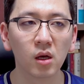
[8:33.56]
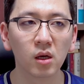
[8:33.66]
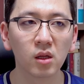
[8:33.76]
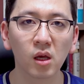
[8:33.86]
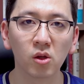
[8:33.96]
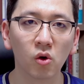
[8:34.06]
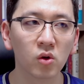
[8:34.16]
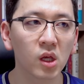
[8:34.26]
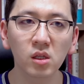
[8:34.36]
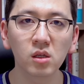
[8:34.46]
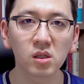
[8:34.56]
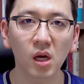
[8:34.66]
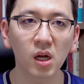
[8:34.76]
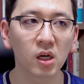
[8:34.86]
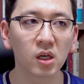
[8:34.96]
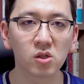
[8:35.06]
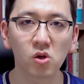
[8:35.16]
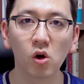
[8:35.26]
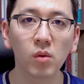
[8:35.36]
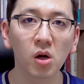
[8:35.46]
근데 너네들 사랑이
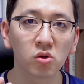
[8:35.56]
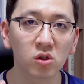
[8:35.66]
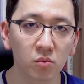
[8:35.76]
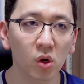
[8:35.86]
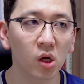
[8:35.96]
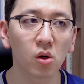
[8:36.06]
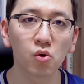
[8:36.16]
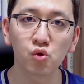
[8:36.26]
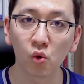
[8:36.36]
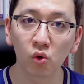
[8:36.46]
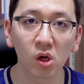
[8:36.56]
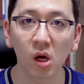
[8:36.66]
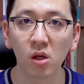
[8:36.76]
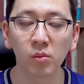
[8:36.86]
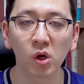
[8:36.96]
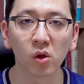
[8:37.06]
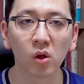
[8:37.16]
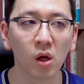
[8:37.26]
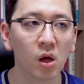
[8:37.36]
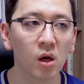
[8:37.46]
정말로 특별하고 존귀하려면
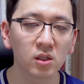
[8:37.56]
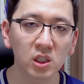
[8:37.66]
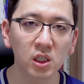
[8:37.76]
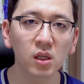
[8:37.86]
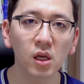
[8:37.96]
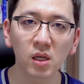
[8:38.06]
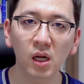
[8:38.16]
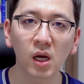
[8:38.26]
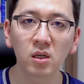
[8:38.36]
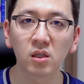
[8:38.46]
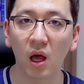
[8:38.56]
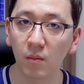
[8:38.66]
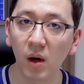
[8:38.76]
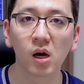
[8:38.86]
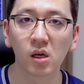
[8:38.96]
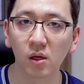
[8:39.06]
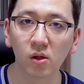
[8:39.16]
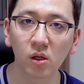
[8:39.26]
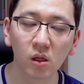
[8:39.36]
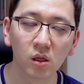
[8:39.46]
신의 사랑을 닮아가야
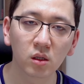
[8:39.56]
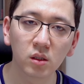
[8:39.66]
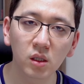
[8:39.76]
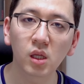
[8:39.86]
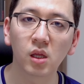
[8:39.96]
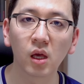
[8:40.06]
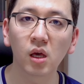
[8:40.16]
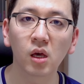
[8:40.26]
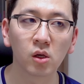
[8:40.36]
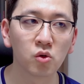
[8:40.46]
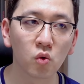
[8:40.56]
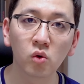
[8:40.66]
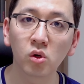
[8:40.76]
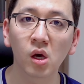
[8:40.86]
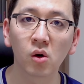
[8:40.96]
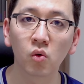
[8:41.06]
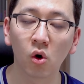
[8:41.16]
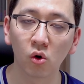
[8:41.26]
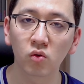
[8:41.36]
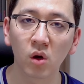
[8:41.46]
되거든? 그게 되게 존귀하고
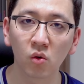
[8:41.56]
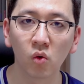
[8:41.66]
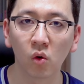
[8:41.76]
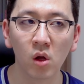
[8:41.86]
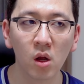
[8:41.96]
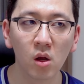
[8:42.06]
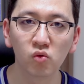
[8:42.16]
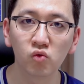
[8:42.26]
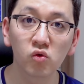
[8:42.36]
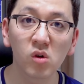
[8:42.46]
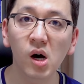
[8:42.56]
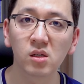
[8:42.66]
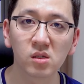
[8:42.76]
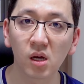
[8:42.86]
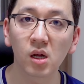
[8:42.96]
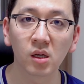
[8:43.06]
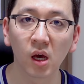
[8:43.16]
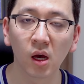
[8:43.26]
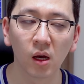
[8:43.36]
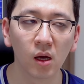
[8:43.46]
거룩하고 우아한
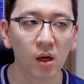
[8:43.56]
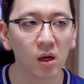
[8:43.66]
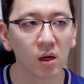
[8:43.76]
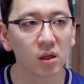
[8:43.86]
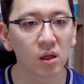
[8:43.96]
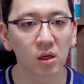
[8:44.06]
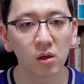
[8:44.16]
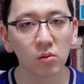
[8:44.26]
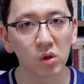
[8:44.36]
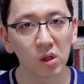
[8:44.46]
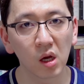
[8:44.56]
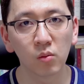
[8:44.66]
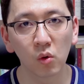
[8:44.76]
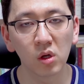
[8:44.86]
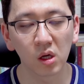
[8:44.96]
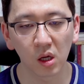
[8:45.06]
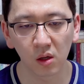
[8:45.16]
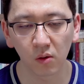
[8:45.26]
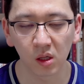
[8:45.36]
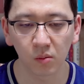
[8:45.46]
사랑이야. 근데 그럼 내가 뭘
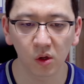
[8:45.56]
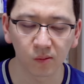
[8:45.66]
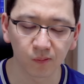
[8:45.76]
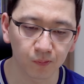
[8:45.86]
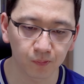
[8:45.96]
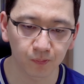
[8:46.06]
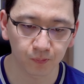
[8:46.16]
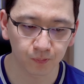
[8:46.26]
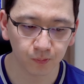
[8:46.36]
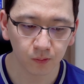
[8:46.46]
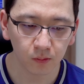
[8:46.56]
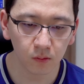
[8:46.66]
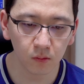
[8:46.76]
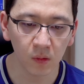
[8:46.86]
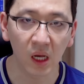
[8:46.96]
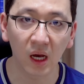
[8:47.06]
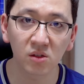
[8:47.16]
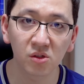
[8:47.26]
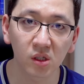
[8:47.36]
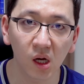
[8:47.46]
얘기하려고 하냐면
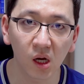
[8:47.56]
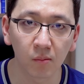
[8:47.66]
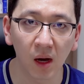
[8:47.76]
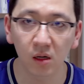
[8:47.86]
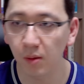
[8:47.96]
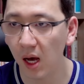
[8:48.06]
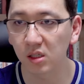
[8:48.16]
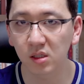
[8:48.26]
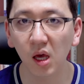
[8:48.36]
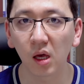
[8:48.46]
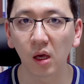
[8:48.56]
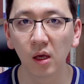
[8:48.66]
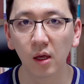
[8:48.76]
아저씨가 말이 막 새.